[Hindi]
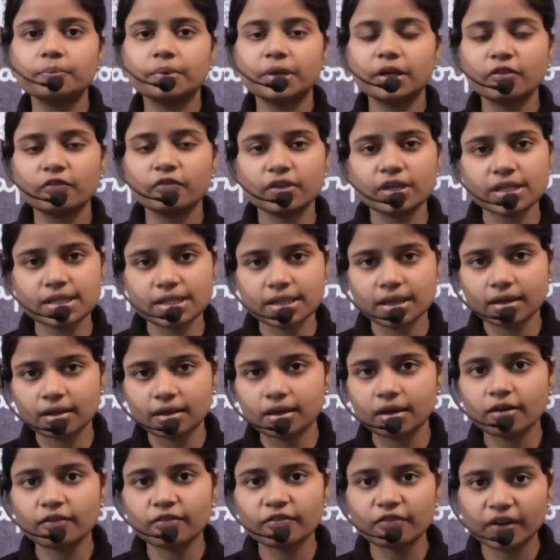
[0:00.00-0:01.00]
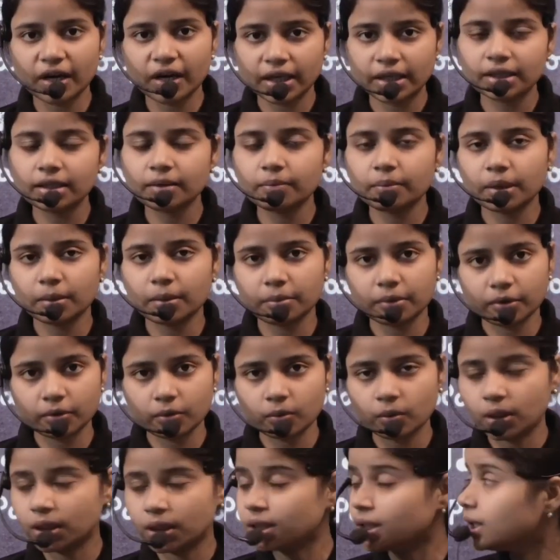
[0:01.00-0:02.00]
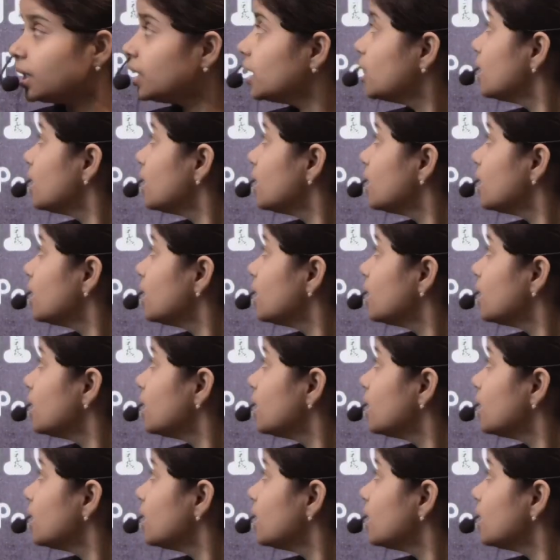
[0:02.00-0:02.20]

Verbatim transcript: प्रीवियस ईयर का फाइनल पेपर हुआ था